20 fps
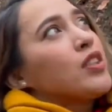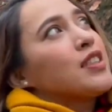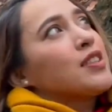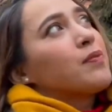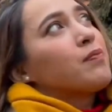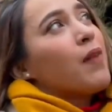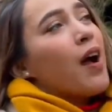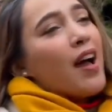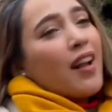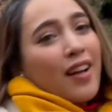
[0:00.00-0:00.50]

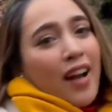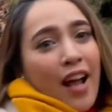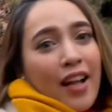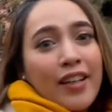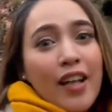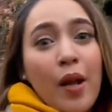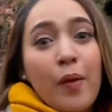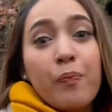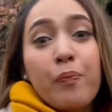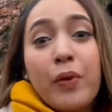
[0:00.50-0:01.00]
cemara
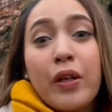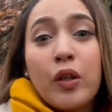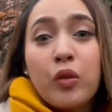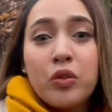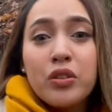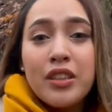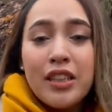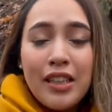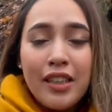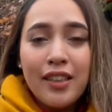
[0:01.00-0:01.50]
dan
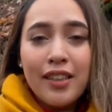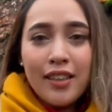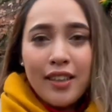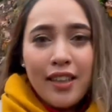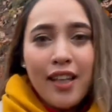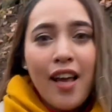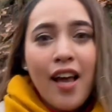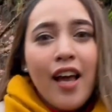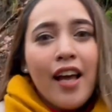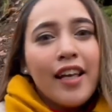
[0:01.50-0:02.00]
pinus
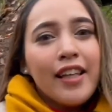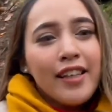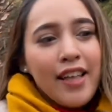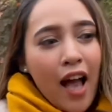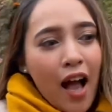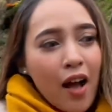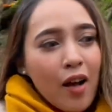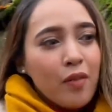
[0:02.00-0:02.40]
ini yang